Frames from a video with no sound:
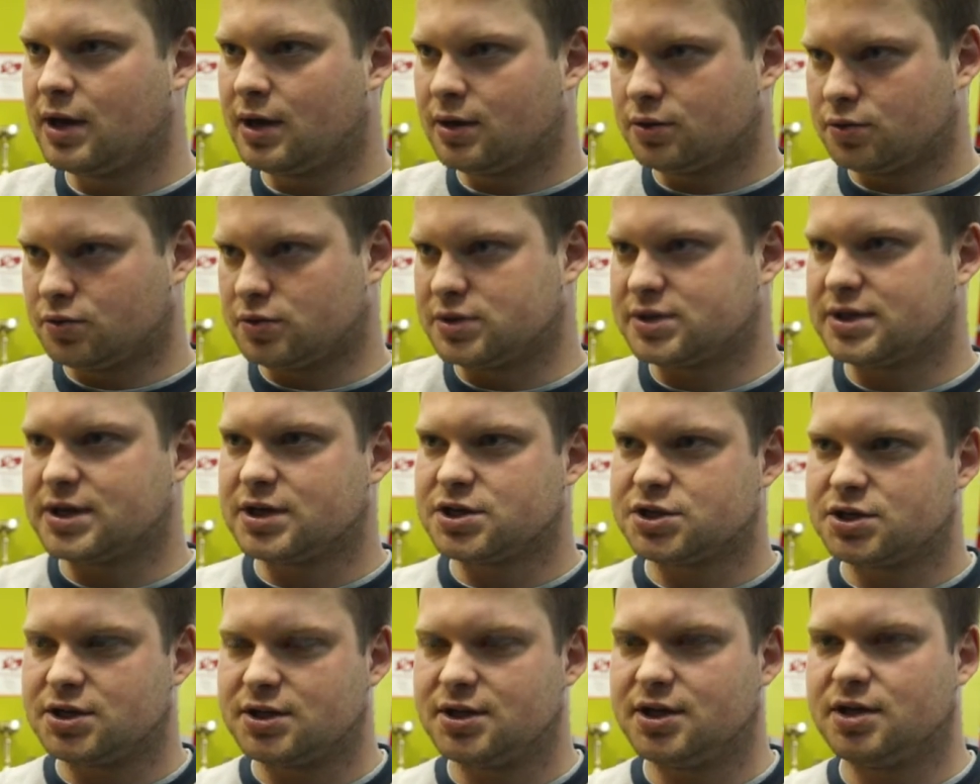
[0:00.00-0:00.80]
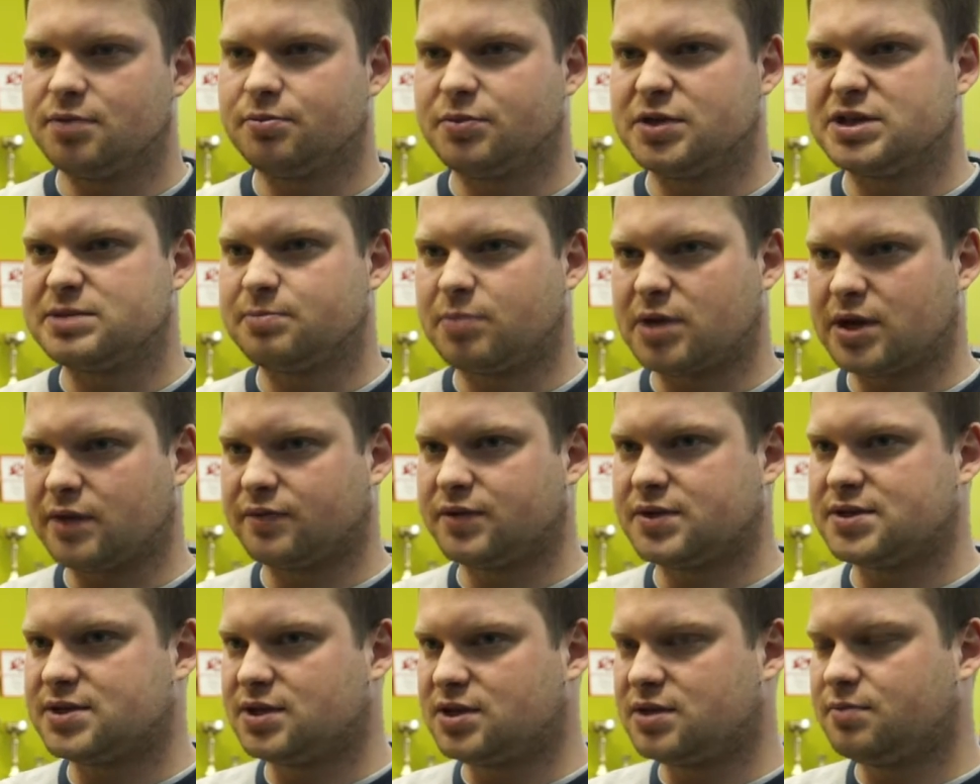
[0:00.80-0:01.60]
То есть каждый день мы
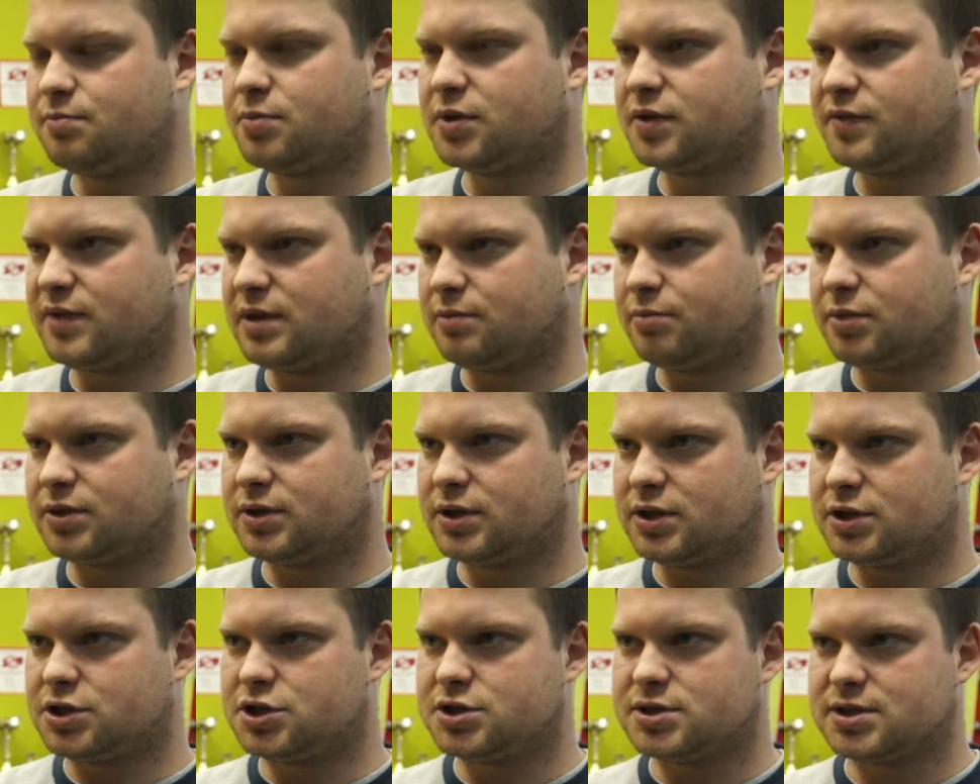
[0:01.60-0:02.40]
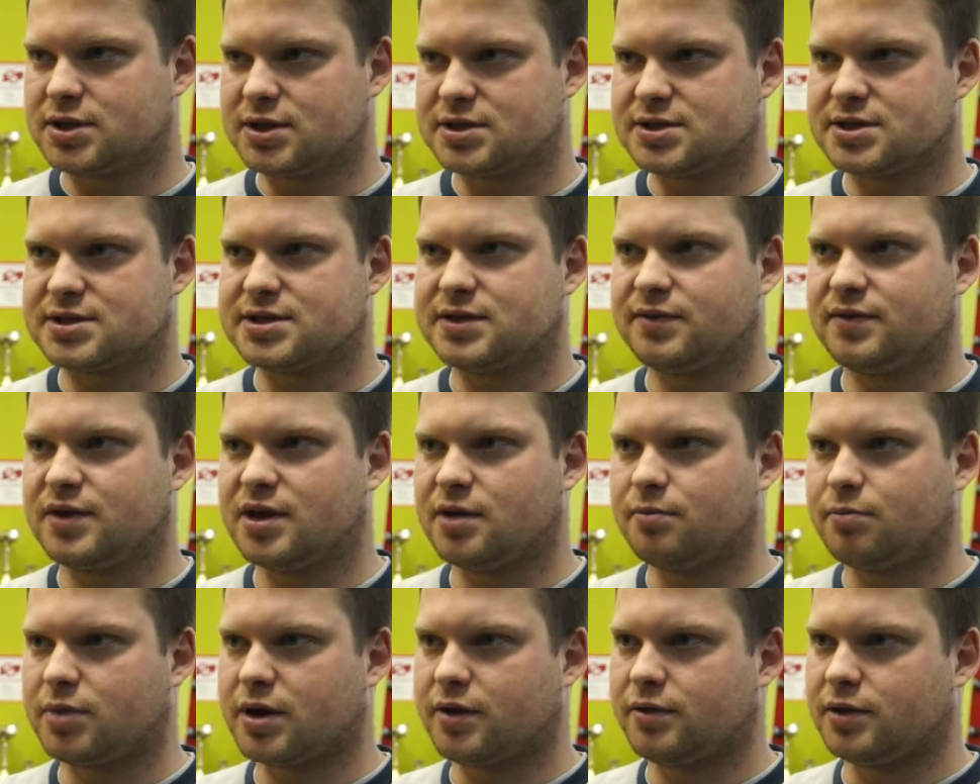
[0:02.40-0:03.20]
исправно сидим по 2-3 часа,
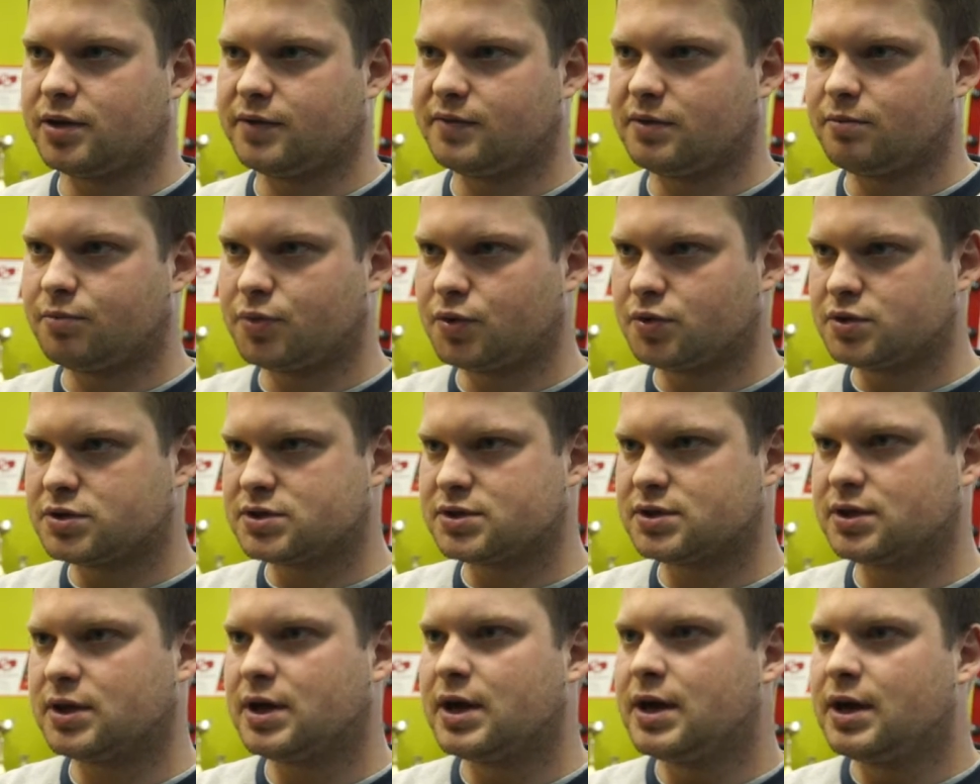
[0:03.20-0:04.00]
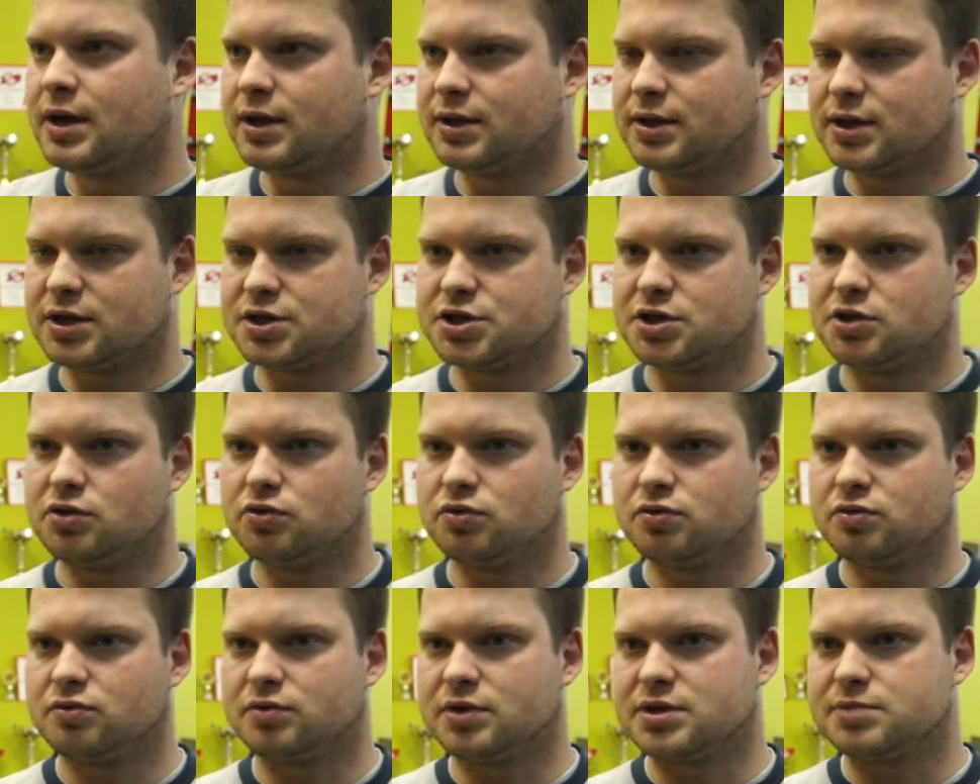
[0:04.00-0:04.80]
составляем правильно вопросы, также
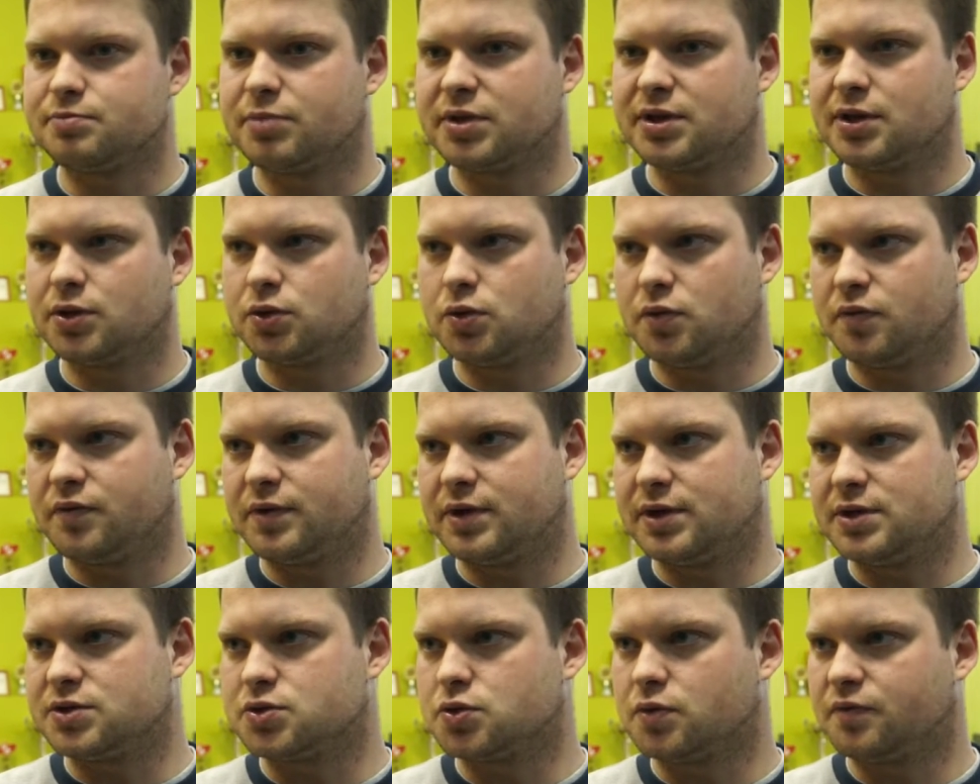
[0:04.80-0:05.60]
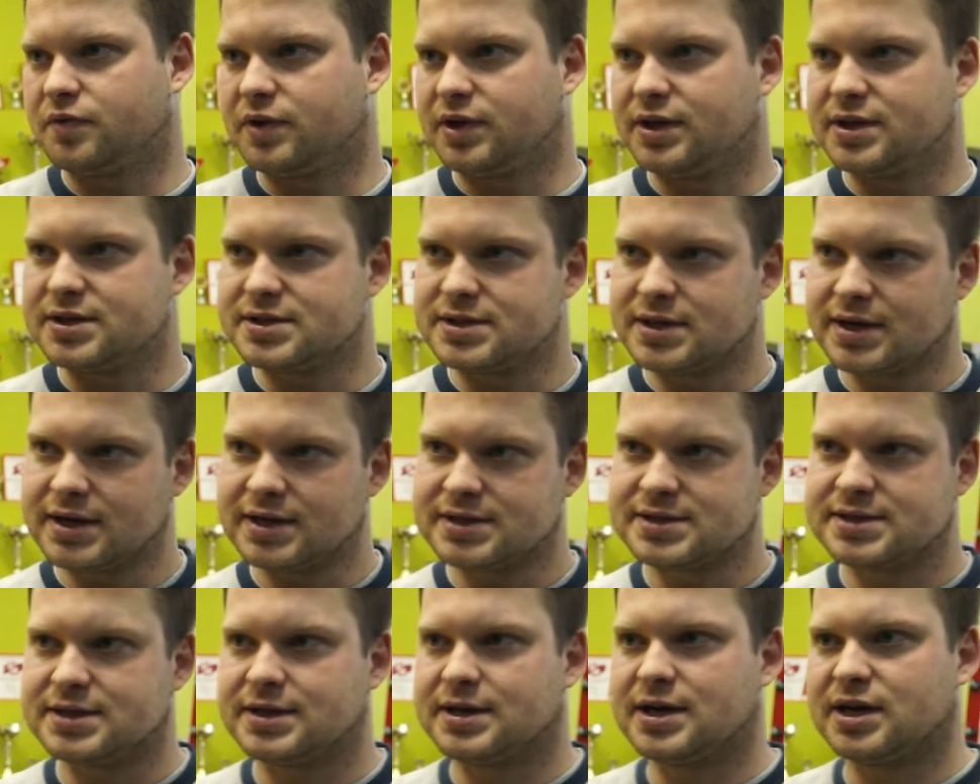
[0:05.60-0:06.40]
идет у нас подготовка листов
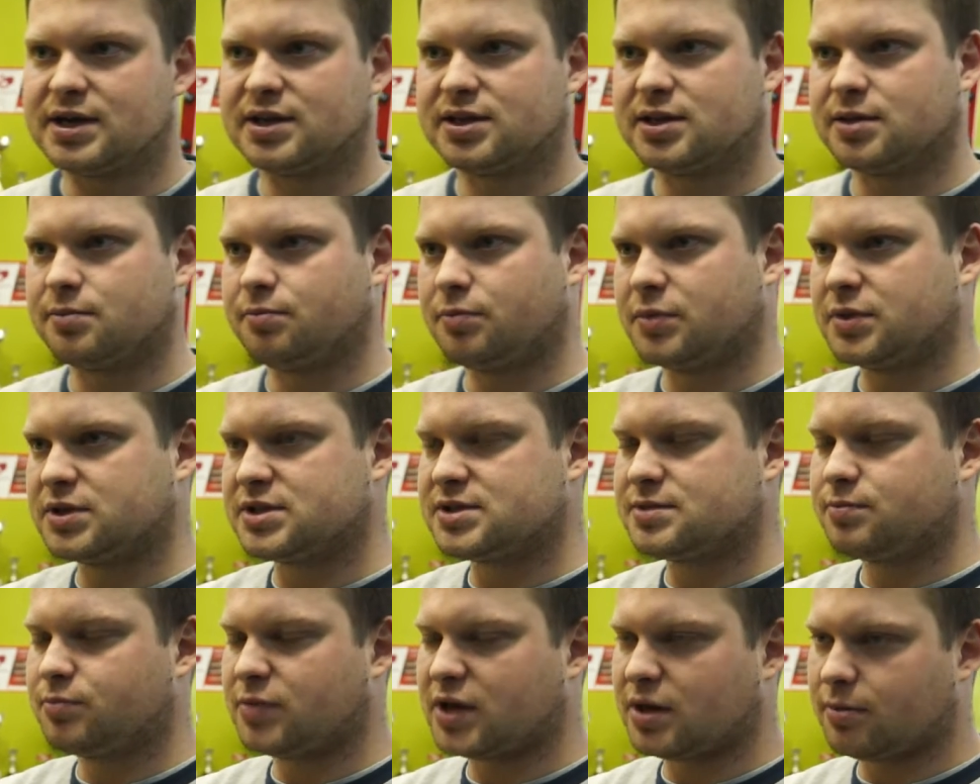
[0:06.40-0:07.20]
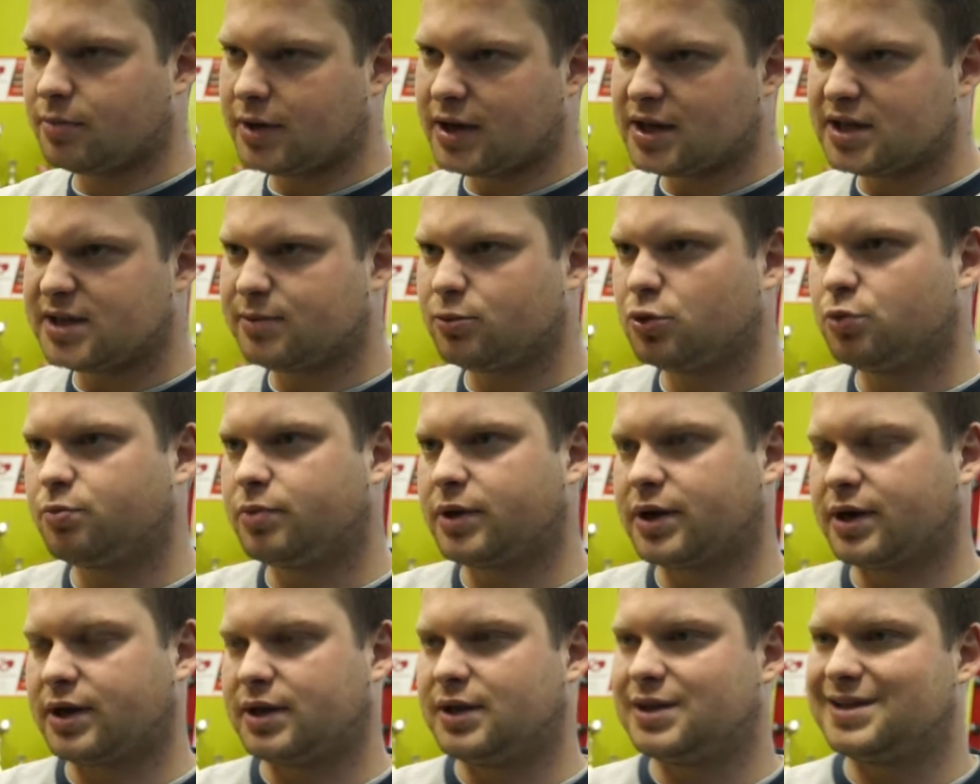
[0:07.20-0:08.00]
регистрации, как это мероприятие будет
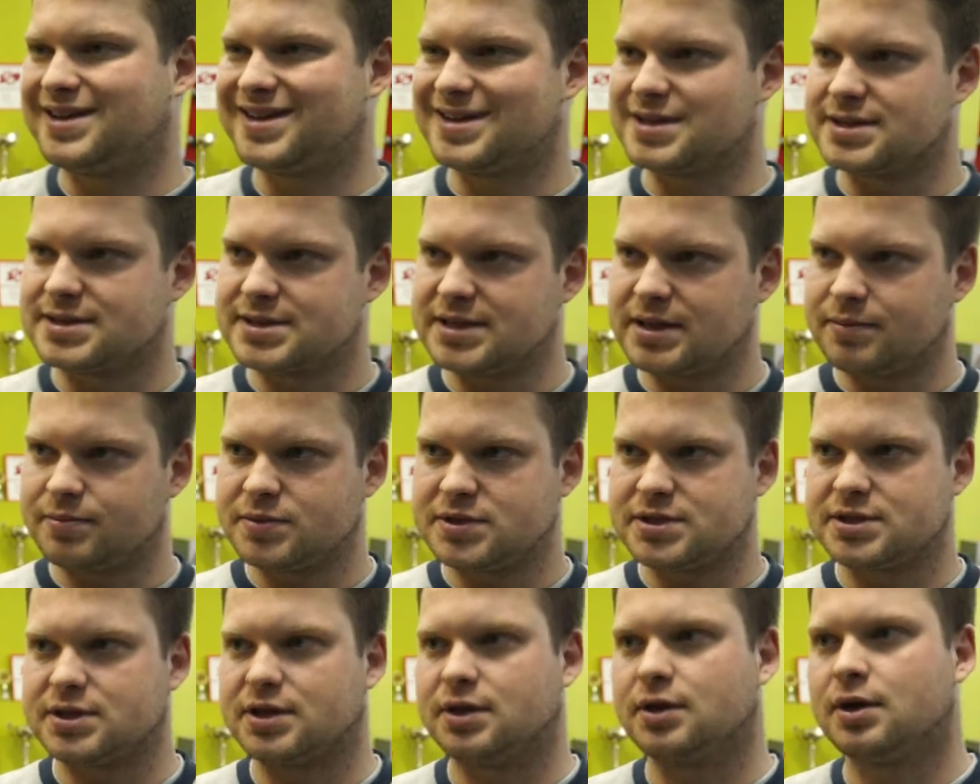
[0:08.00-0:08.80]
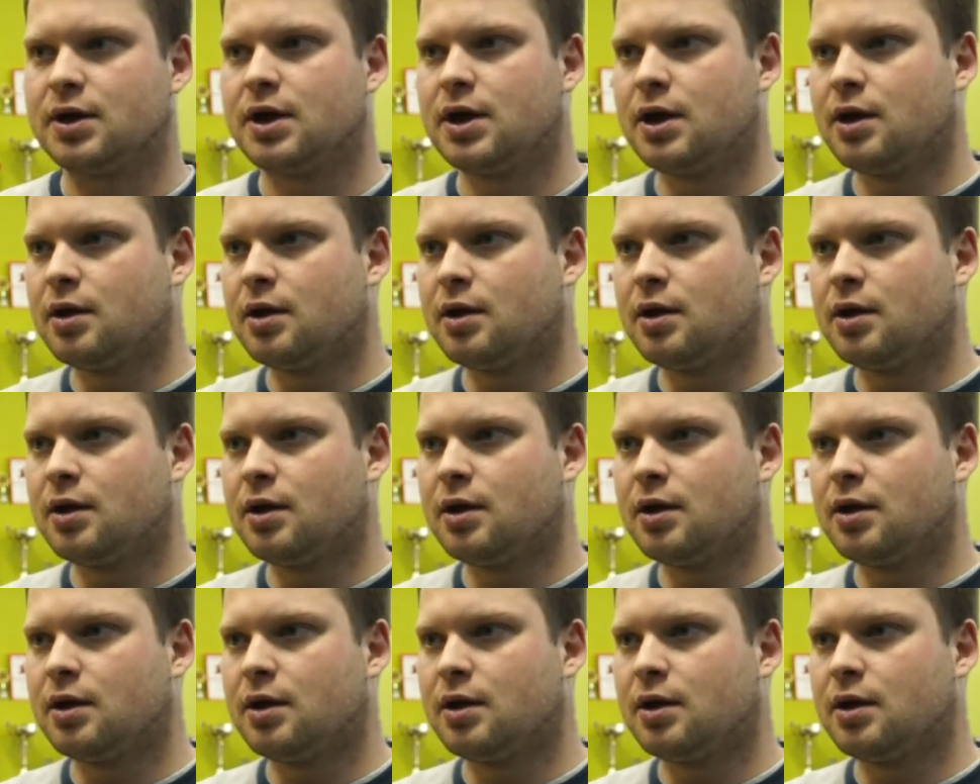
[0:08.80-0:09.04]
проходить, концепция,